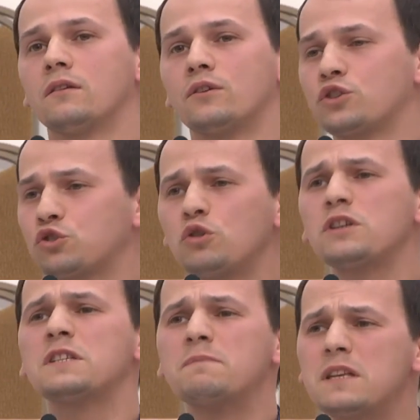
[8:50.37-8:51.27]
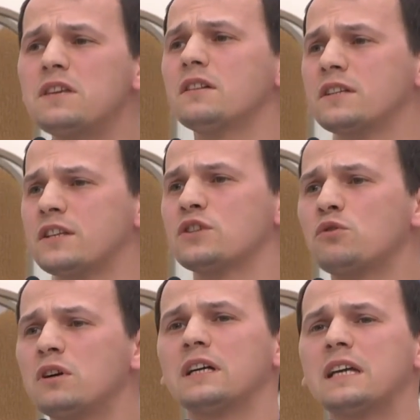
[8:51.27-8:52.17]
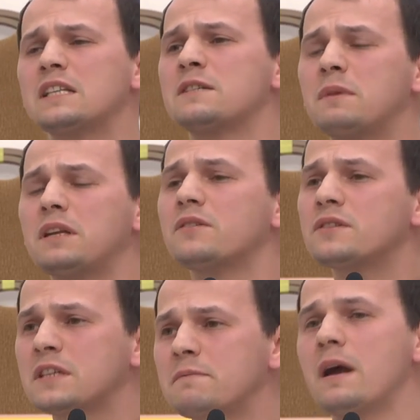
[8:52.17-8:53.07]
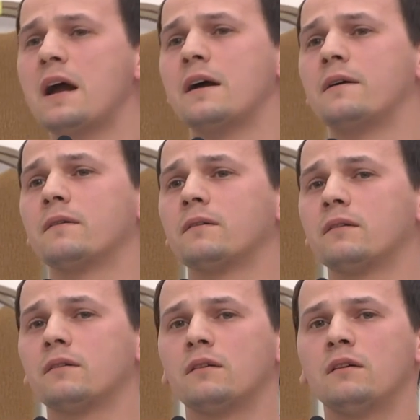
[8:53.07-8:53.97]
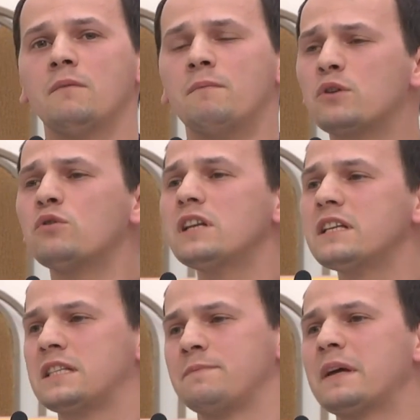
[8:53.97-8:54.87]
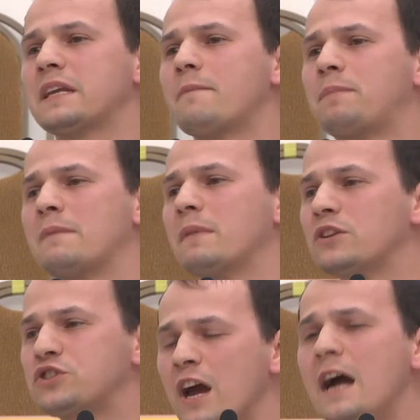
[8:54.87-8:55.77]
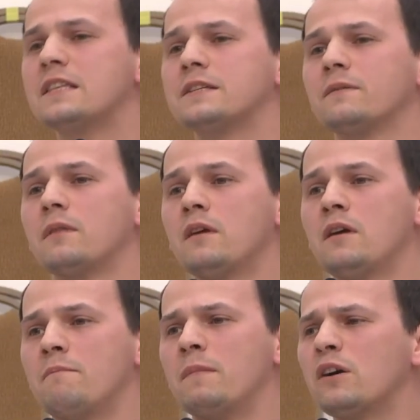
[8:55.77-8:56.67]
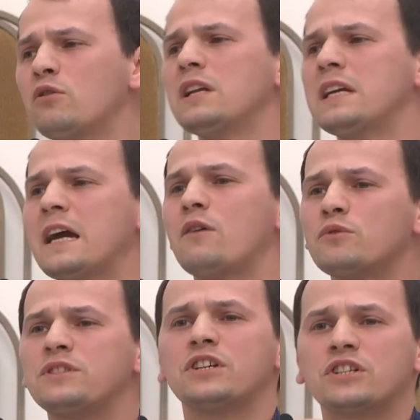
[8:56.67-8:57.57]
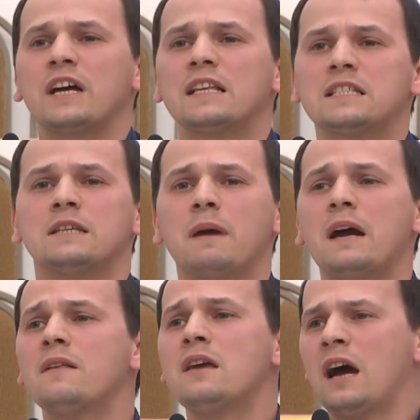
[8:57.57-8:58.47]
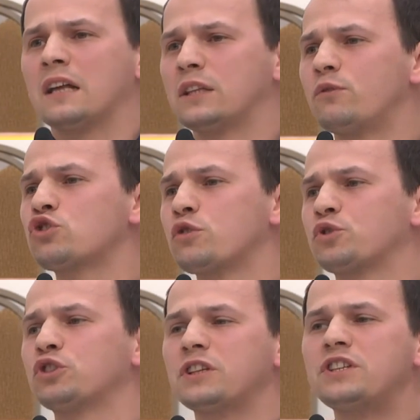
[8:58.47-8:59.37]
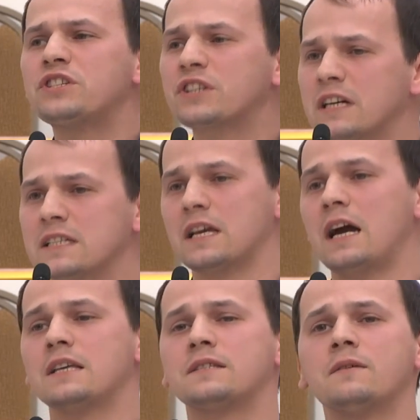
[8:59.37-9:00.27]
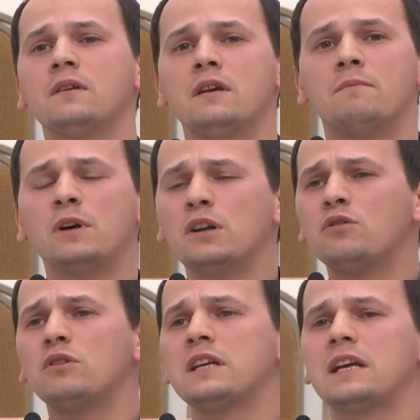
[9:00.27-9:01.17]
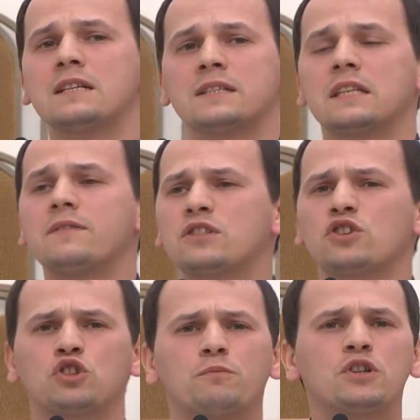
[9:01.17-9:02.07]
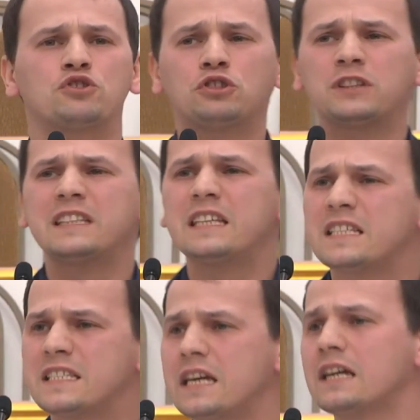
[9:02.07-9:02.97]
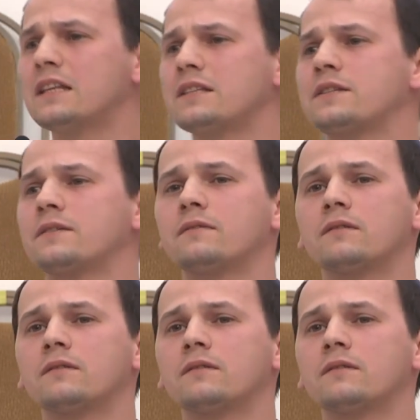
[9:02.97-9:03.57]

Что изменилось? Насколько я смирил себя? Могу ли теперь я промолчать? Могу ли я удержать себя от того, чтобы что-то не сказать? Могу ли я остановиться, чтобы что-то не сделать?